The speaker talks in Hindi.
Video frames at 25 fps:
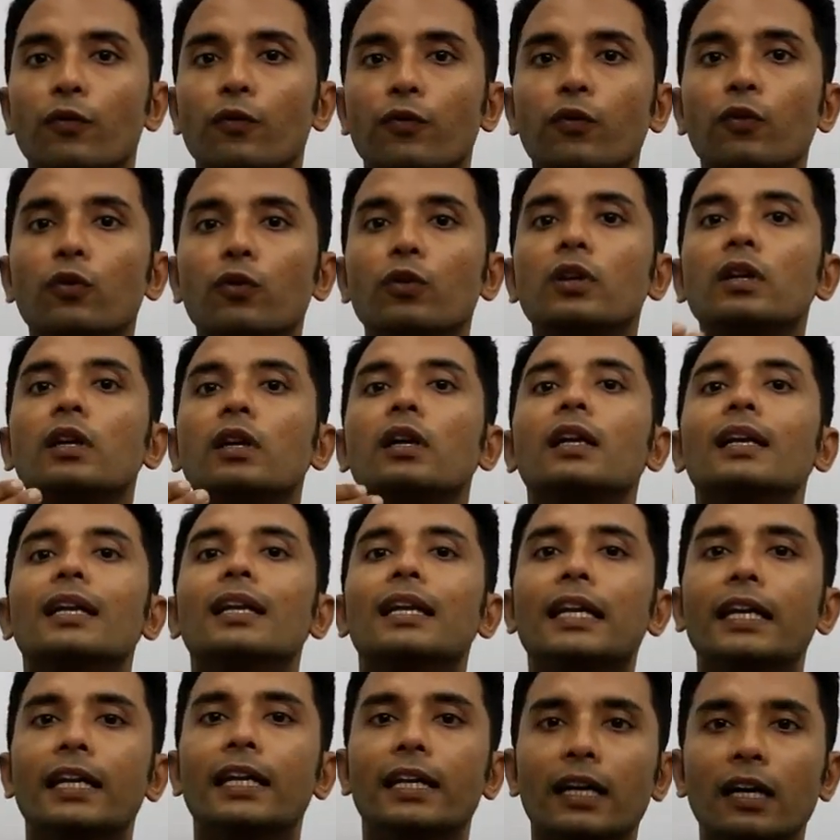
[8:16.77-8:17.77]
फूड
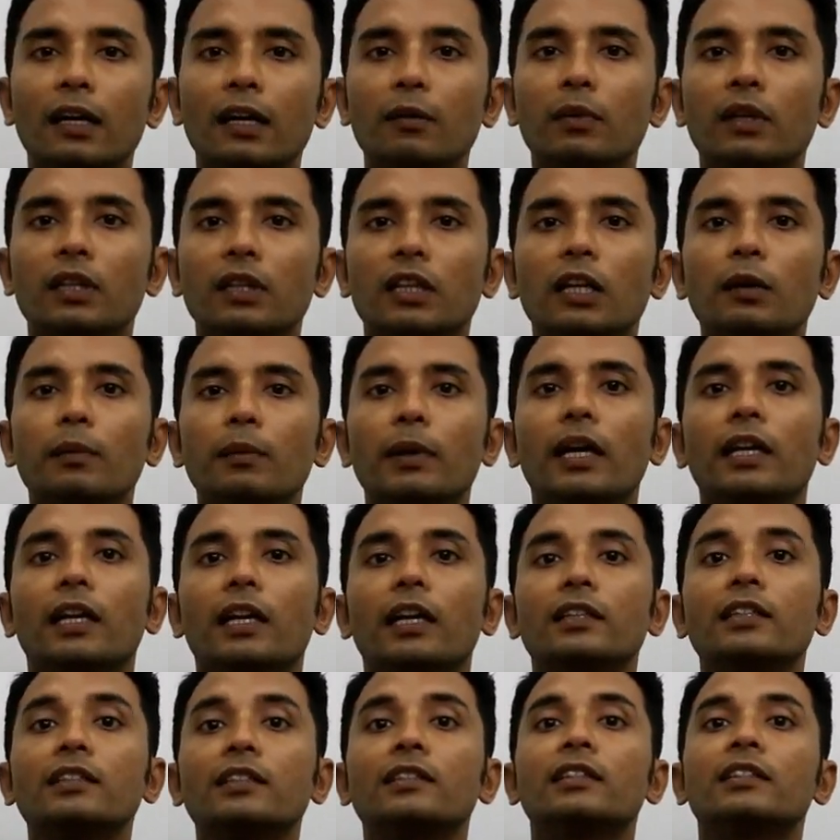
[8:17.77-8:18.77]
लेना मतलब
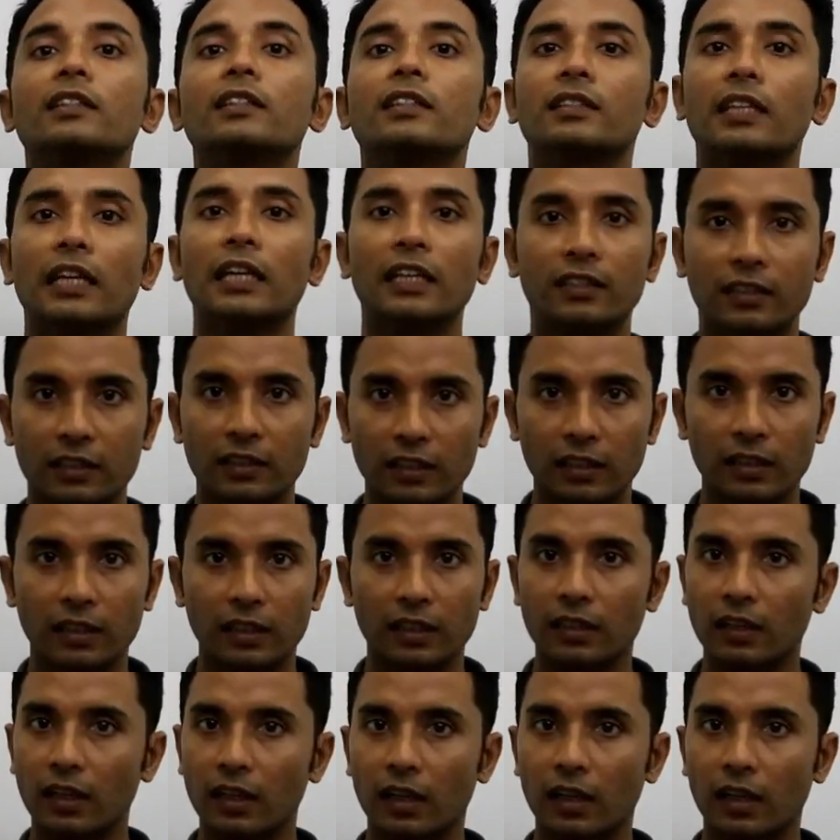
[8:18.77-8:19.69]
एनर्जी सिंथेसाइज करना